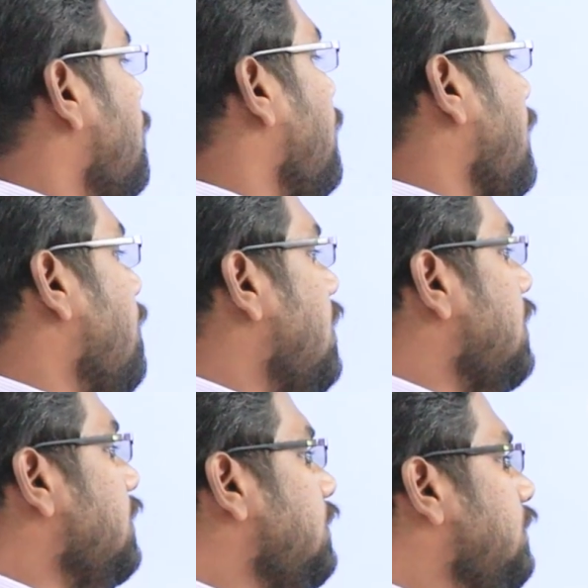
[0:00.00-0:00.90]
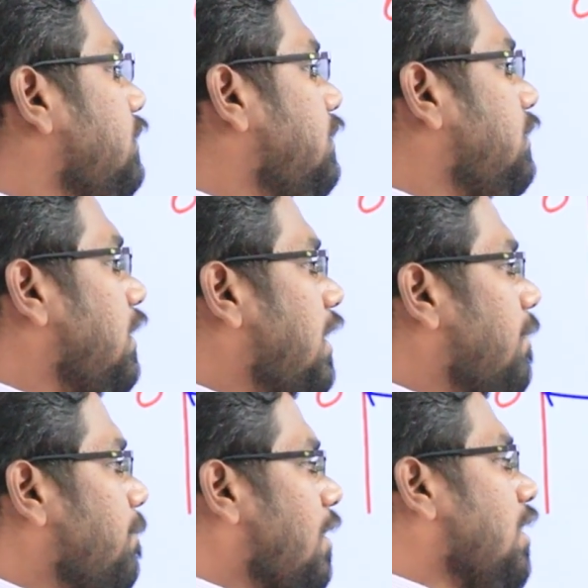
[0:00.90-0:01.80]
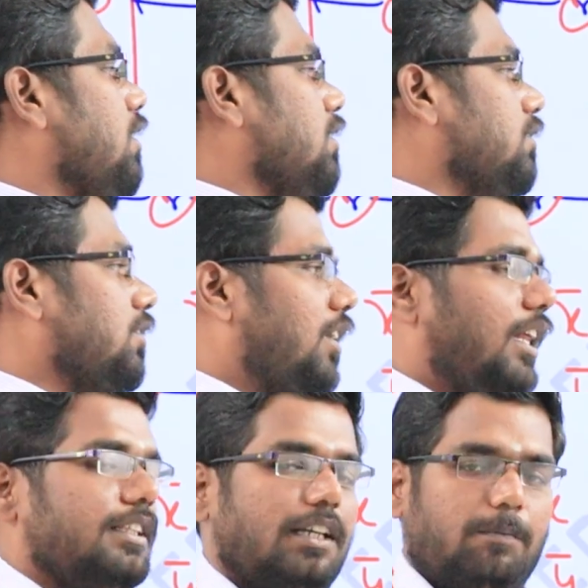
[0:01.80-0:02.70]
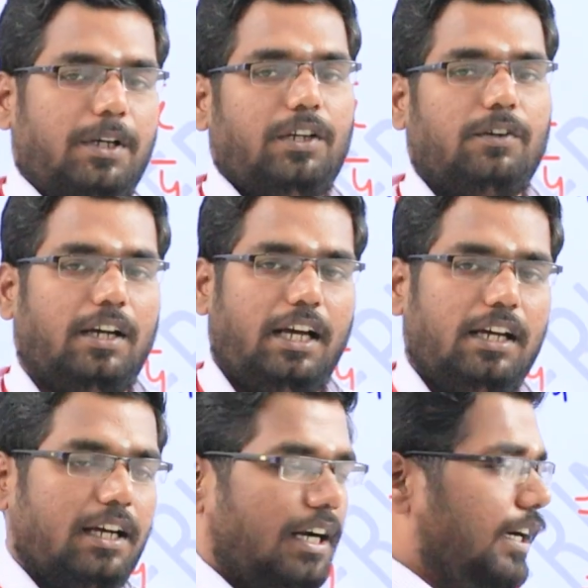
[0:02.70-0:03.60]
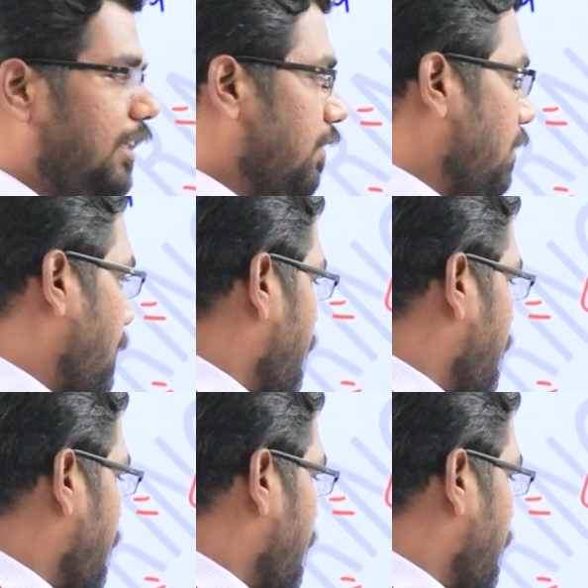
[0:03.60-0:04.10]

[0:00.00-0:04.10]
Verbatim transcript: ஓகேவா சரியா ஸோ அதனால் அதை செக் பண்ணிக்கோங்க அடுத்து வந்து